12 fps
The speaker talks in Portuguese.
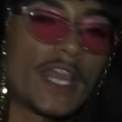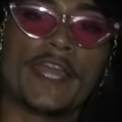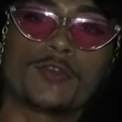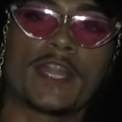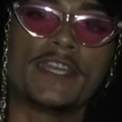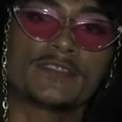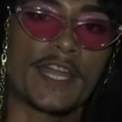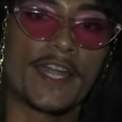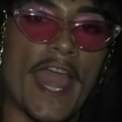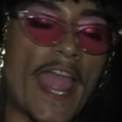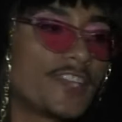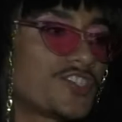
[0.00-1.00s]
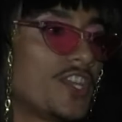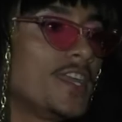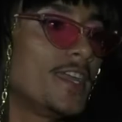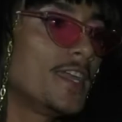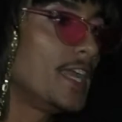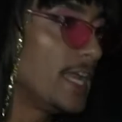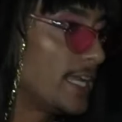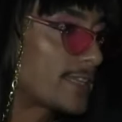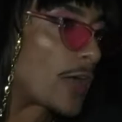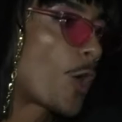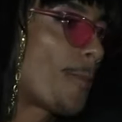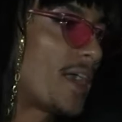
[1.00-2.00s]
tenho na internet e
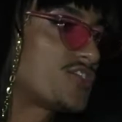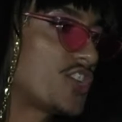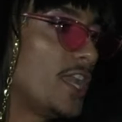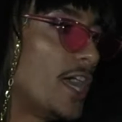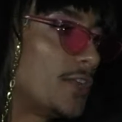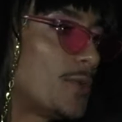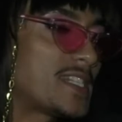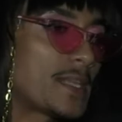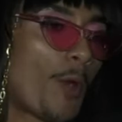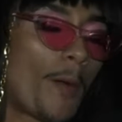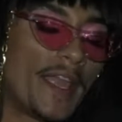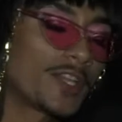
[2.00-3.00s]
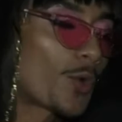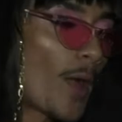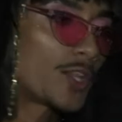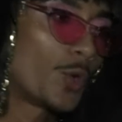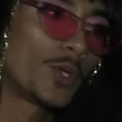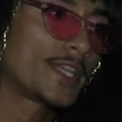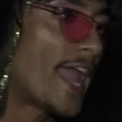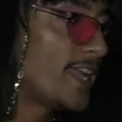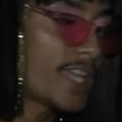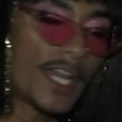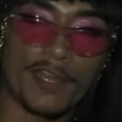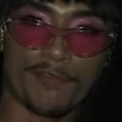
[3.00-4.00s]
estar tá compartilhando esse momento com a Duda.
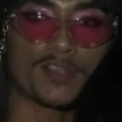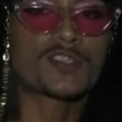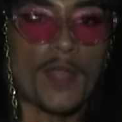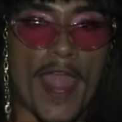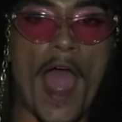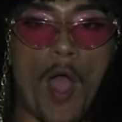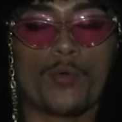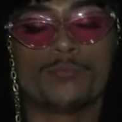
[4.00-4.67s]
É incrível, é surreal.